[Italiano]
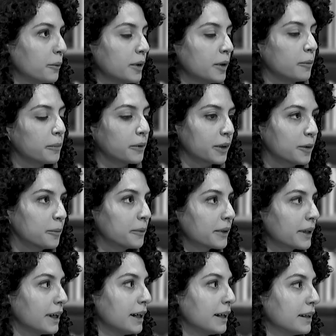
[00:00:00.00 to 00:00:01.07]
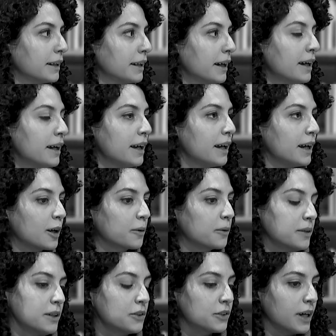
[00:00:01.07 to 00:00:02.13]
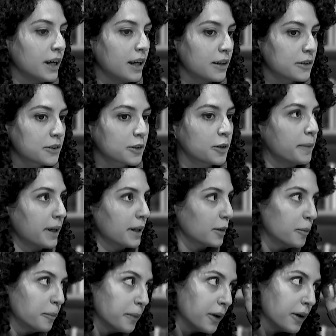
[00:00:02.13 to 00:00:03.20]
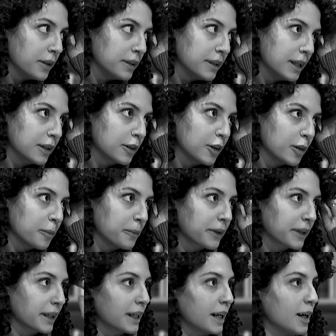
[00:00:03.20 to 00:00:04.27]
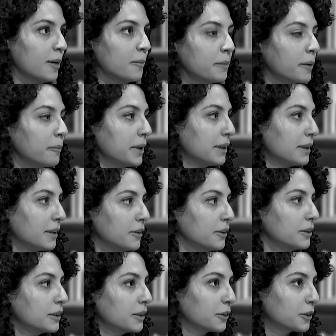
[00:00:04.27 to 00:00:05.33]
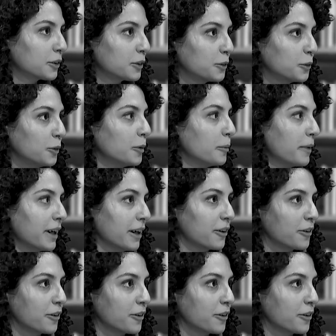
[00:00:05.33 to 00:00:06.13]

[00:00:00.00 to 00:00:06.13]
una un pochino più grande e quindi c'è la scoperta un po' del corpo che cambia mettendosi in costume,